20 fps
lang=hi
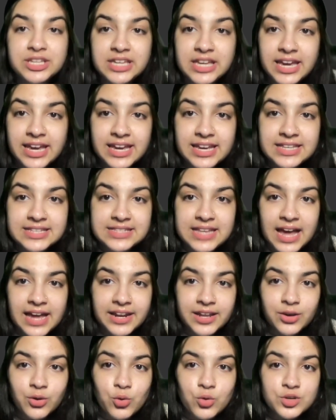ये
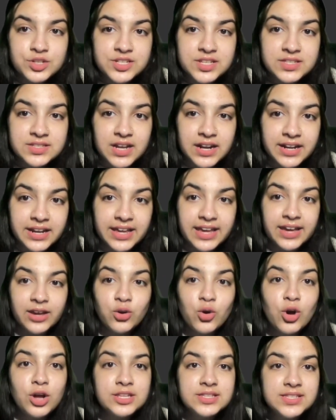सारे कोर्स कोर्सेज करने हैं
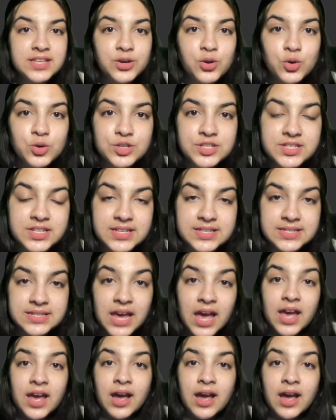कौन से कोर्सेज